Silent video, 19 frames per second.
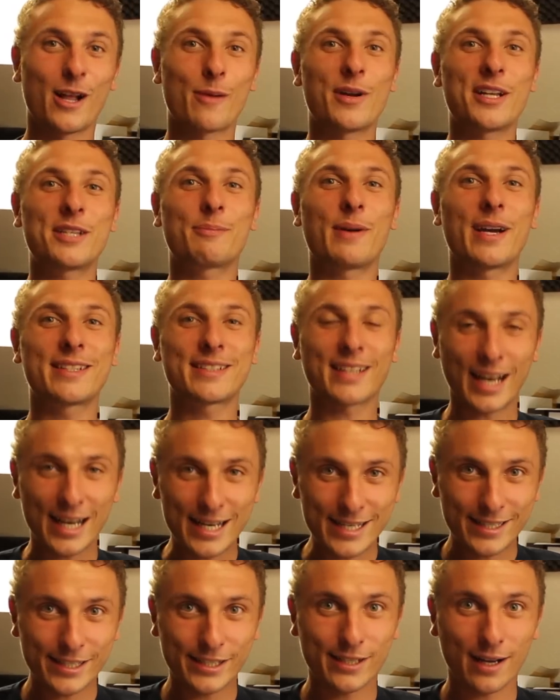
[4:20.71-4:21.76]
Aber jetzt bei
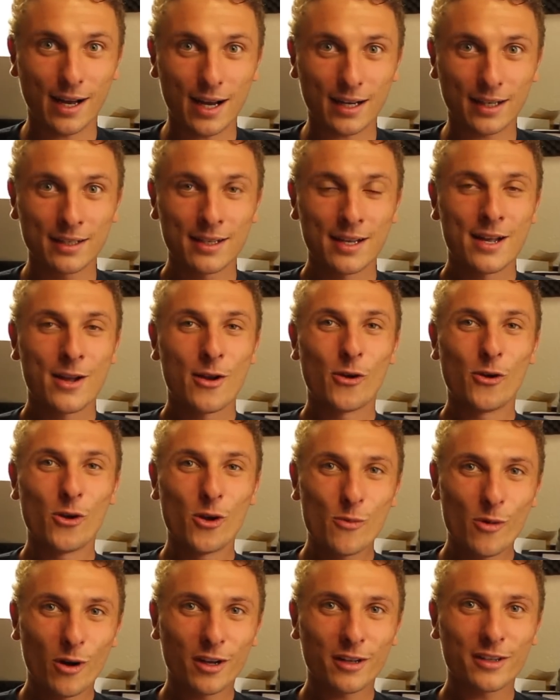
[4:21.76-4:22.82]
30 Tagen
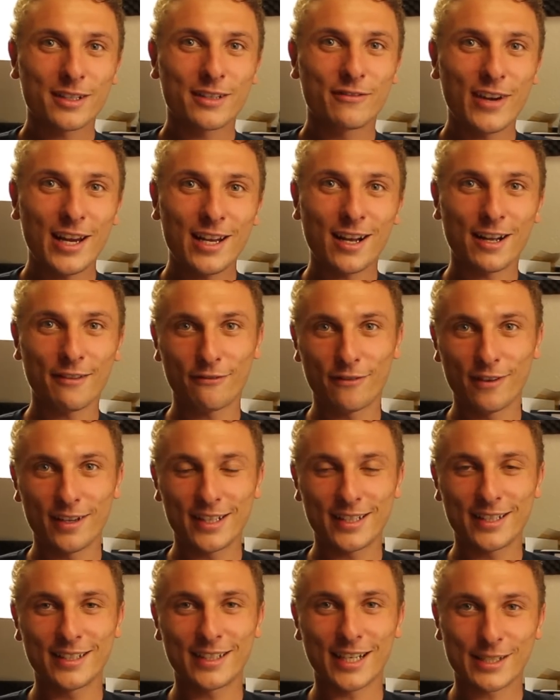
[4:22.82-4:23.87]
immer WLAN
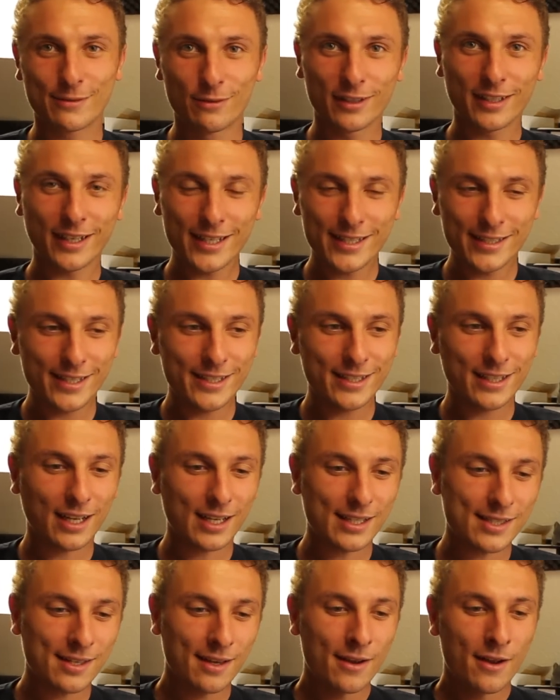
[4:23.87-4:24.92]
finden, das wird richtig
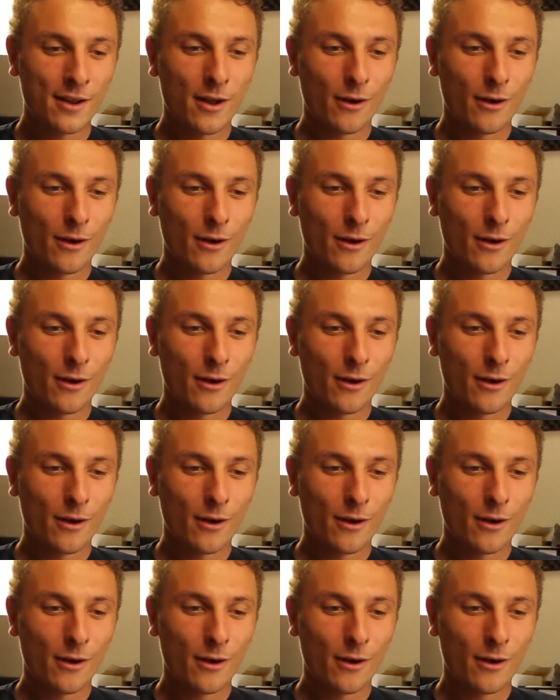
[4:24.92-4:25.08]
krass.